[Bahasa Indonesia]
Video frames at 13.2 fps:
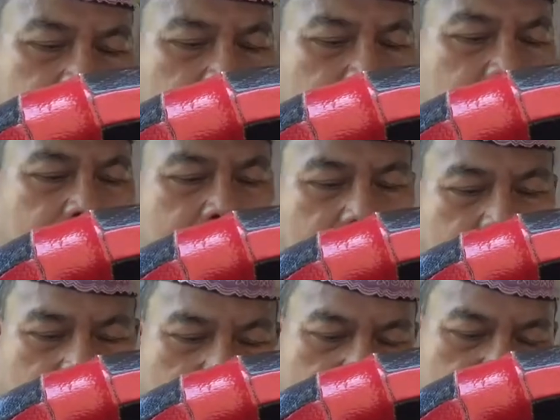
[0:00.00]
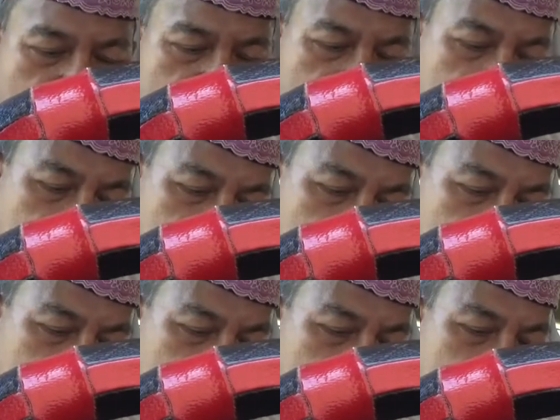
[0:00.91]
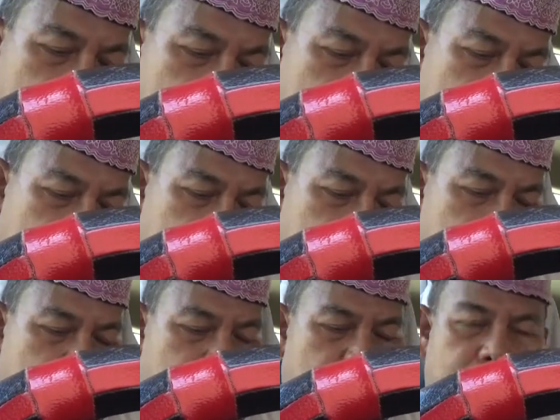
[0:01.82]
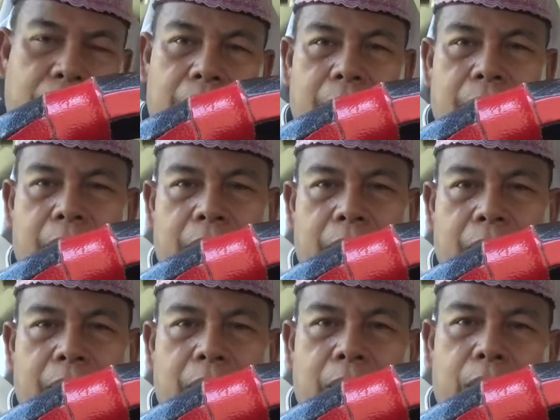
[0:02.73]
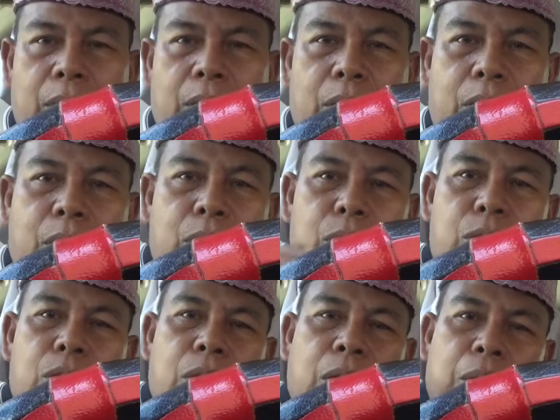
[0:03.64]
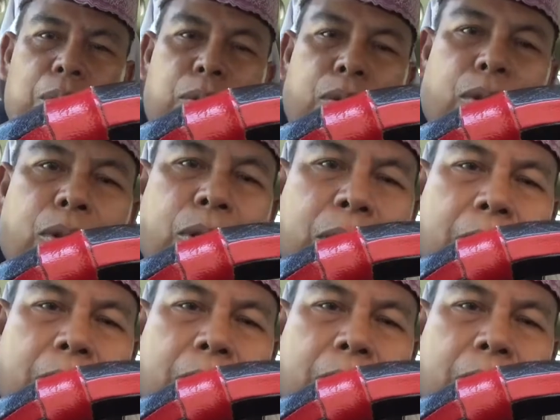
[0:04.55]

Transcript: Kisah-kisah lucu sekarang ini adalah kisah lucu yang ke 29.